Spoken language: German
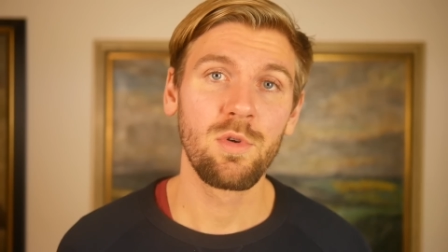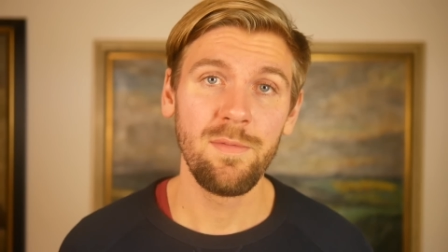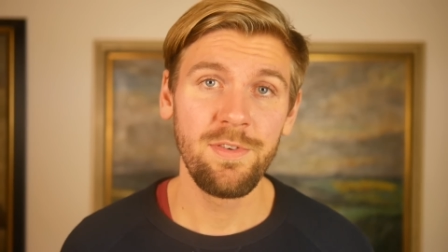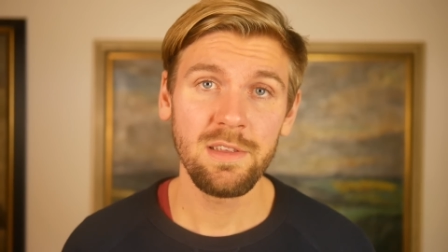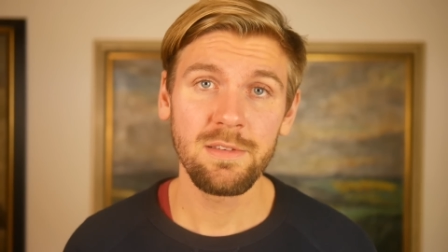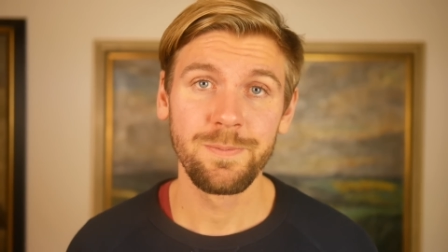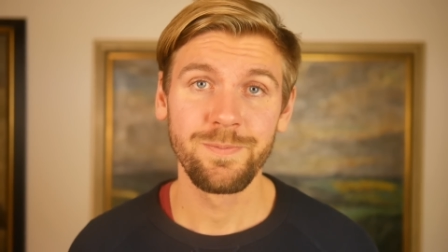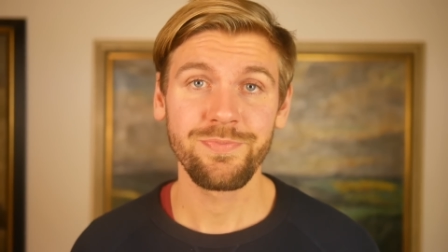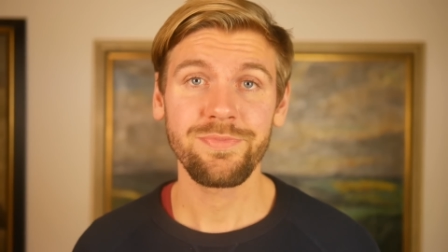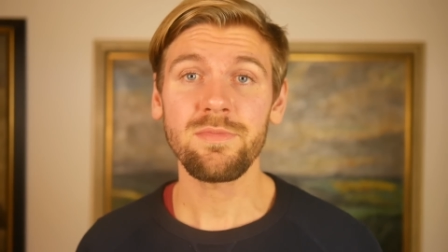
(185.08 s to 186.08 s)
im Kopf hast.
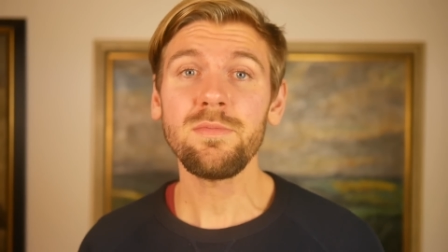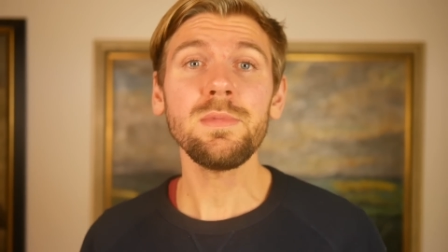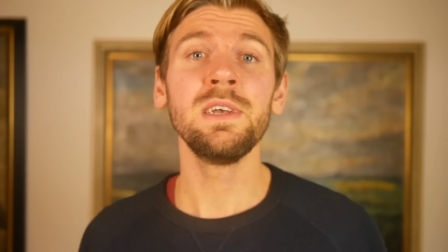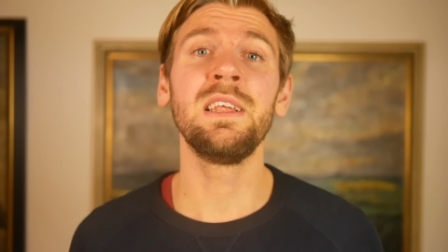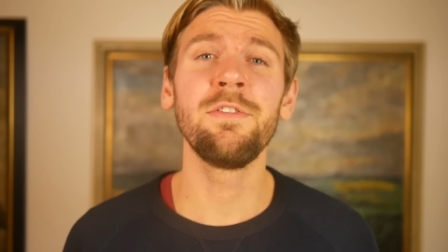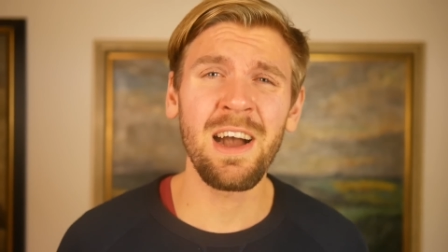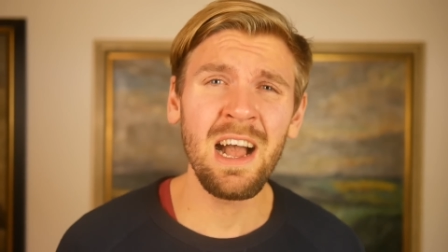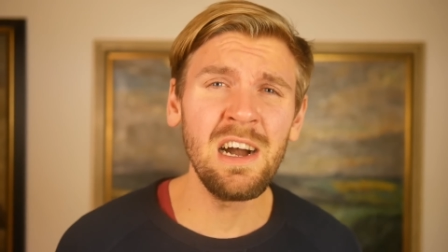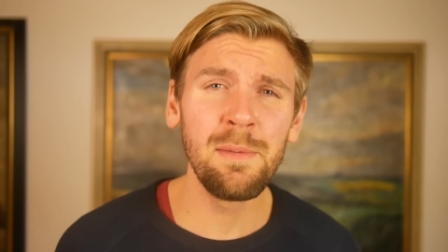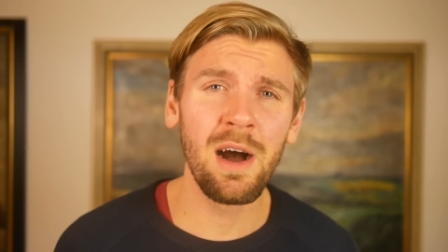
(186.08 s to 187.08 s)

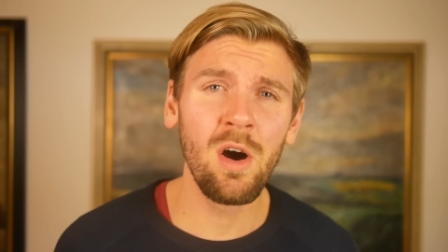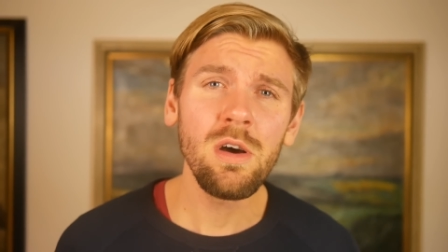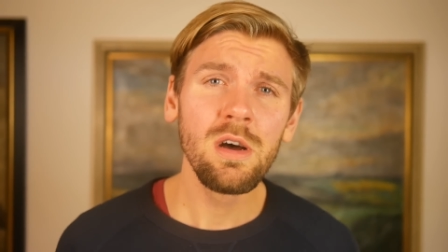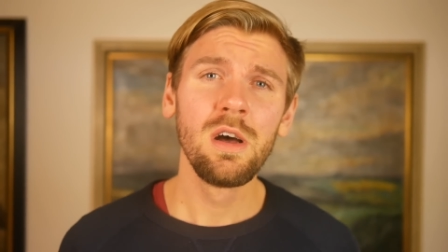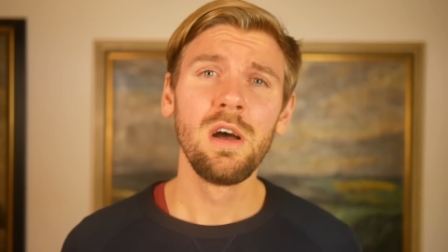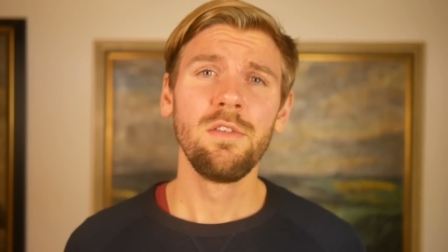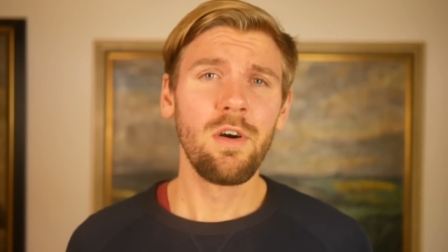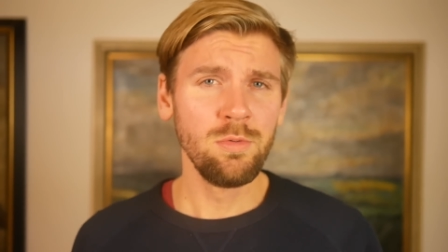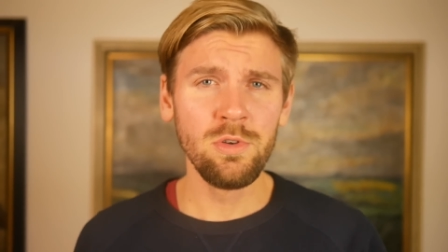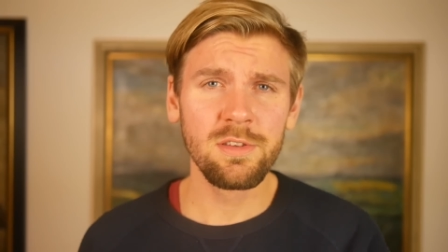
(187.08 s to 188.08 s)
Hinterfrage aber auch,
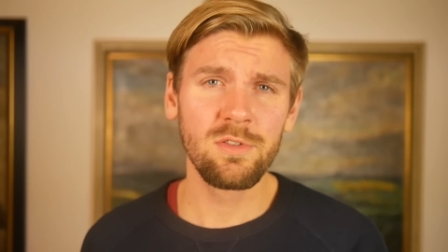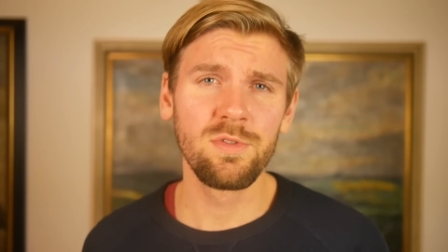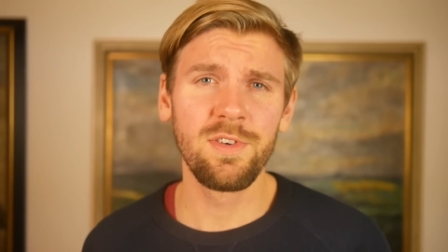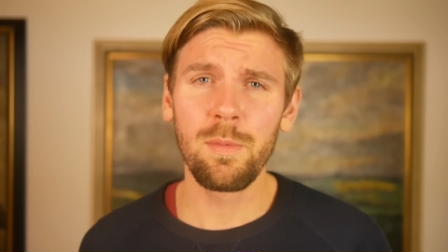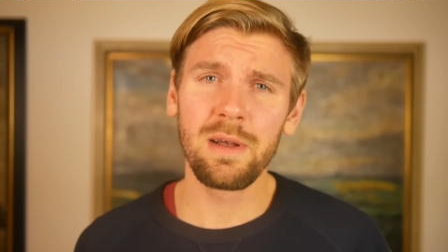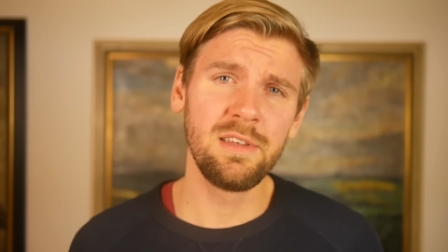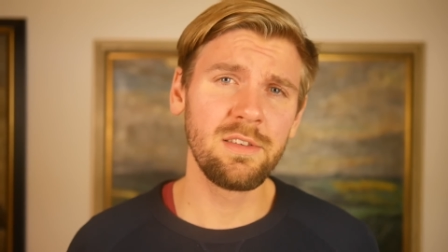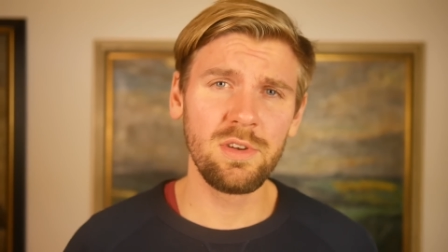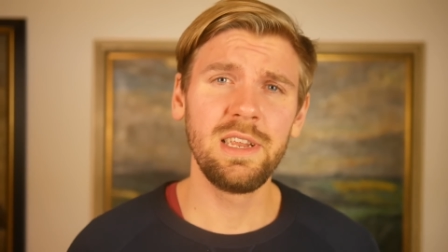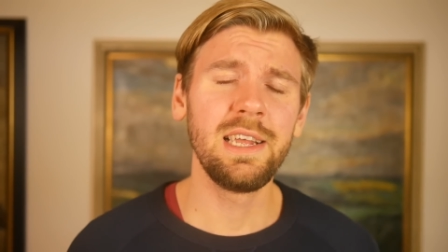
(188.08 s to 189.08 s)
warum du das tust. Warum
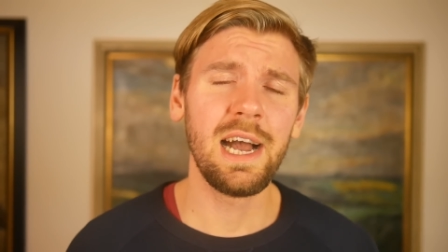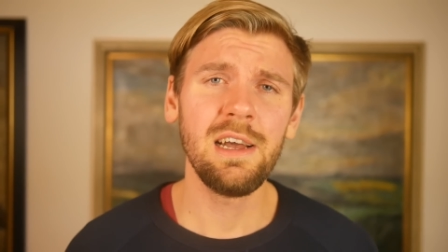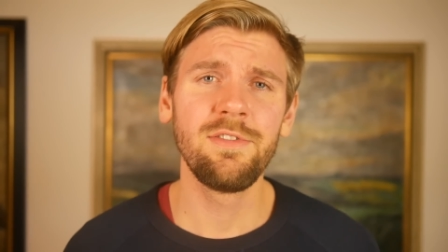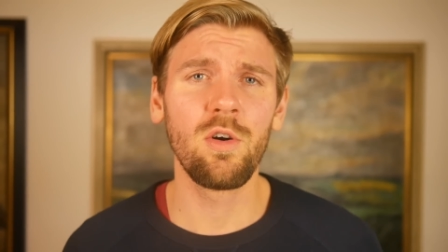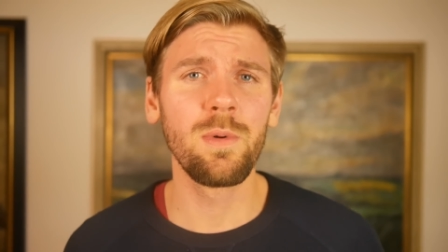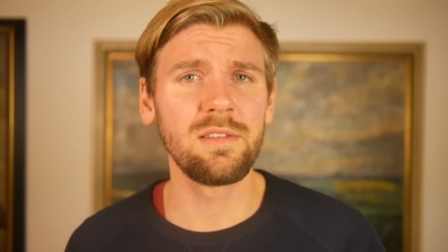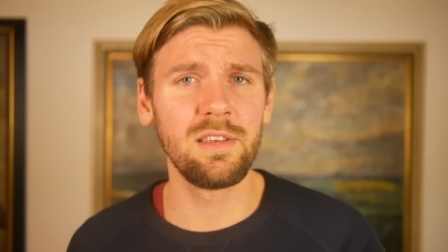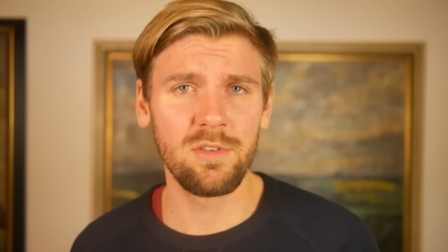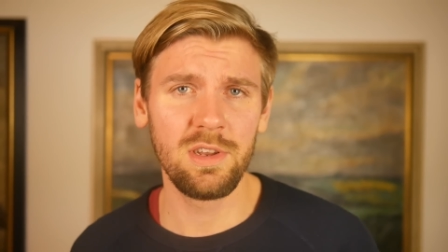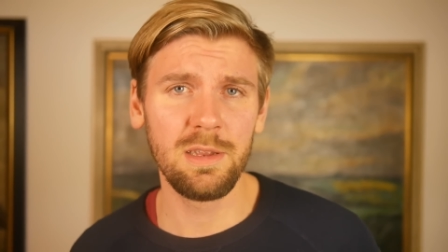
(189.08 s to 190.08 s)
rasierst du dir die Eier? Warum
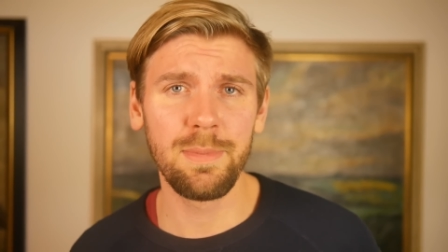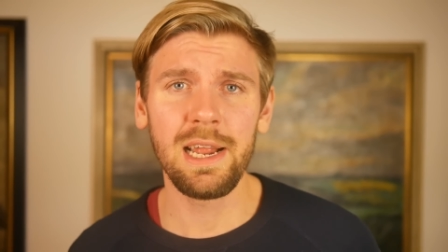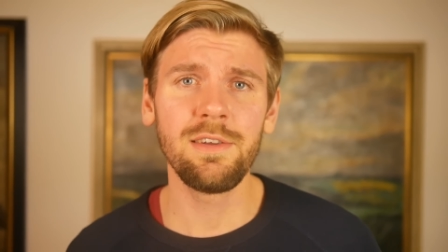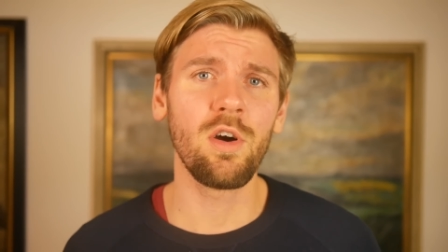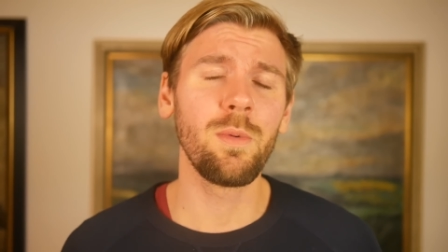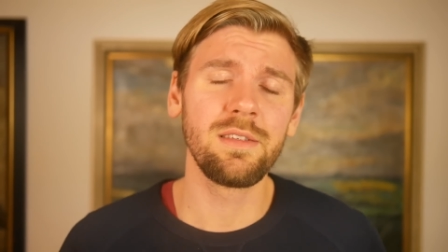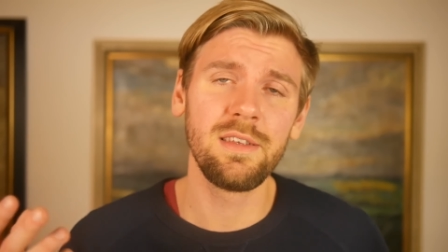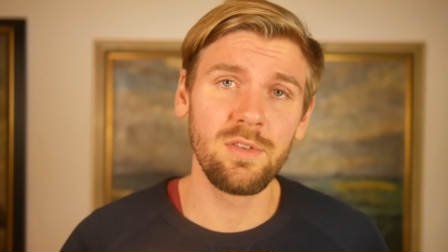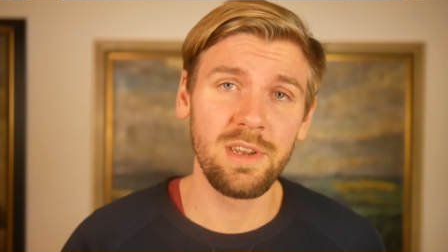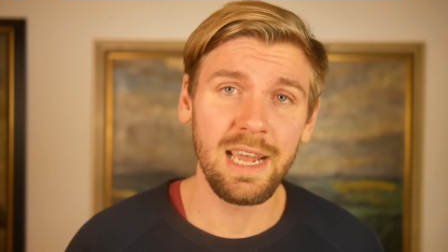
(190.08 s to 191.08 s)
rasierst du dir die Beine? Warum
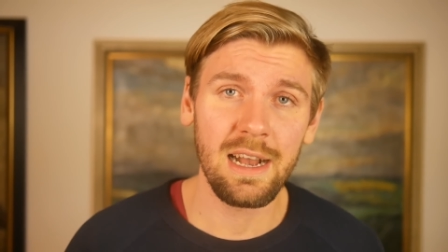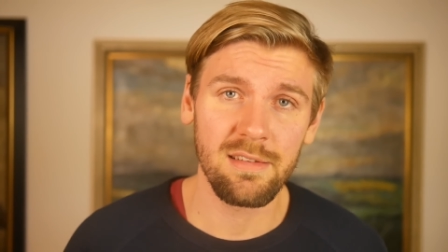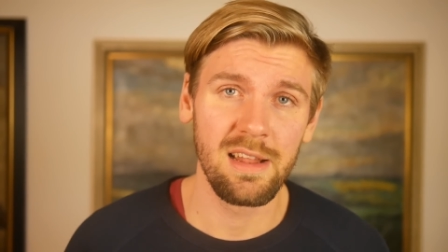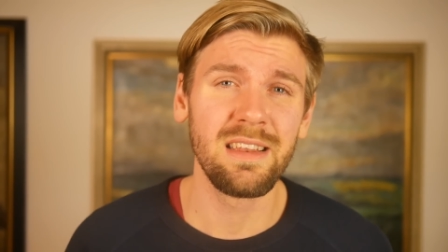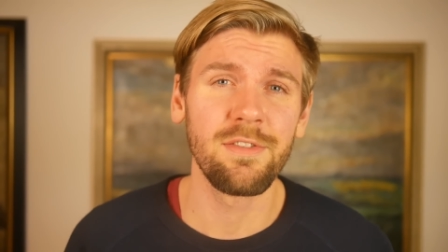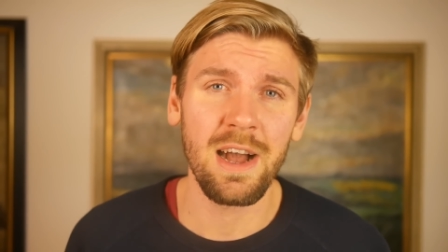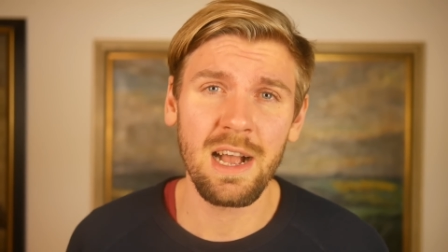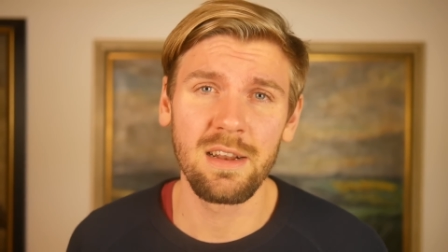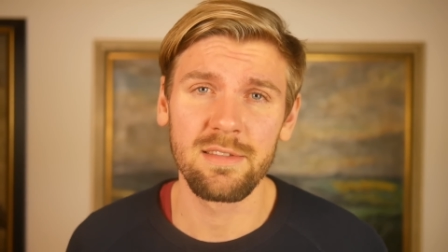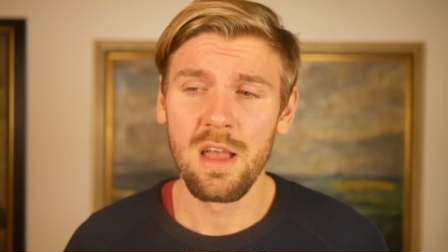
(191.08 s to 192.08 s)
rasierst du dir die Achsel?
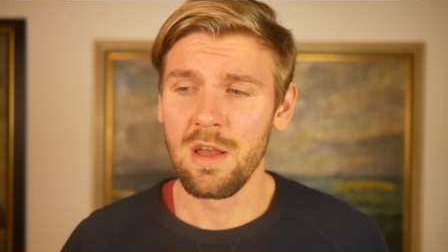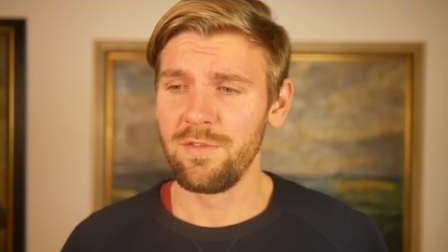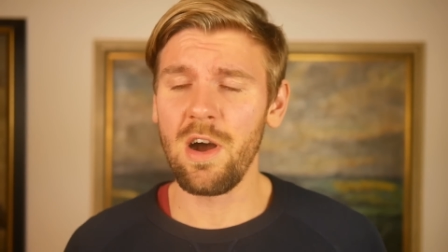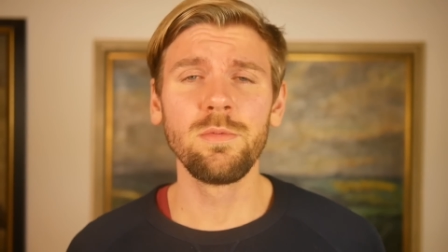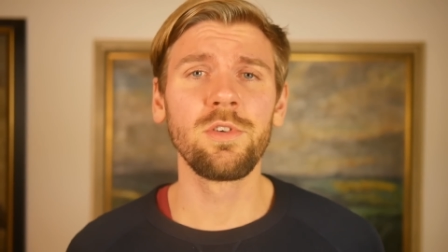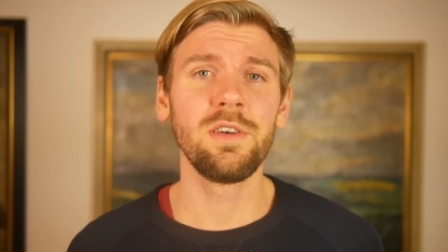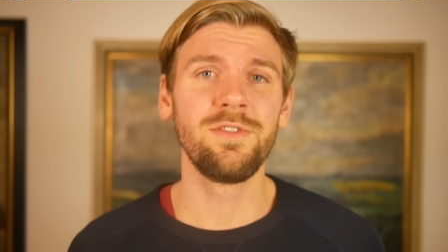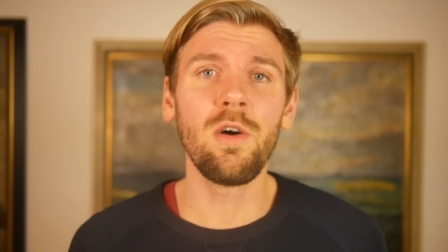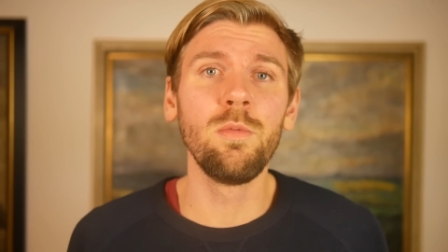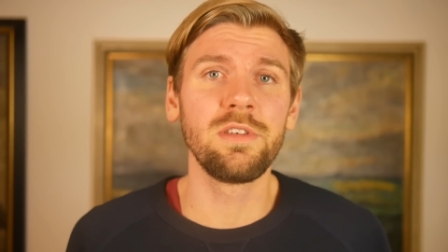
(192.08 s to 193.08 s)
Hinterfrage das. Warum, soll,
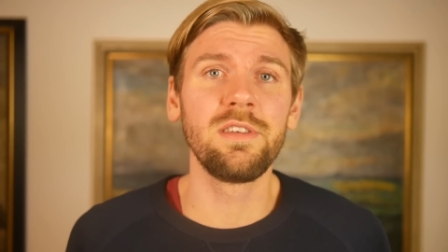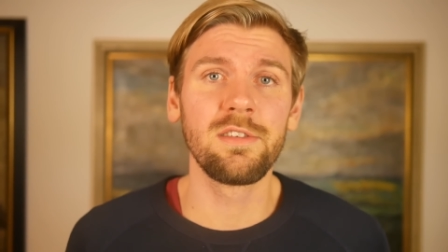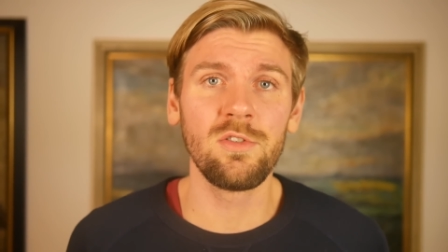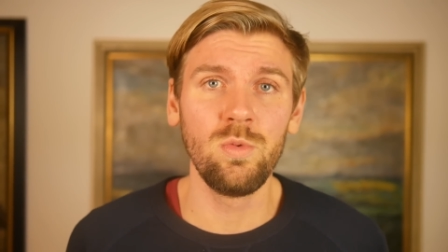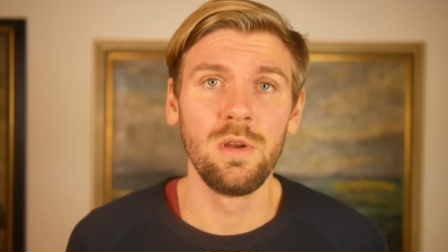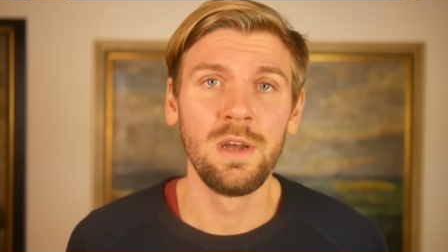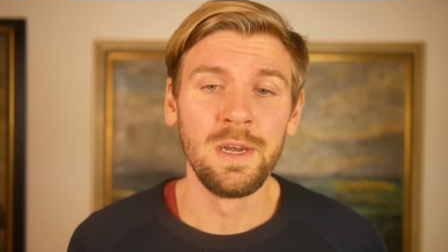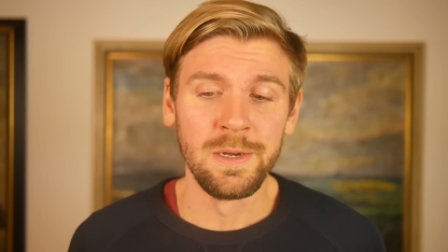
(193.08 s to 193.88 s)
warum muss ich das tun?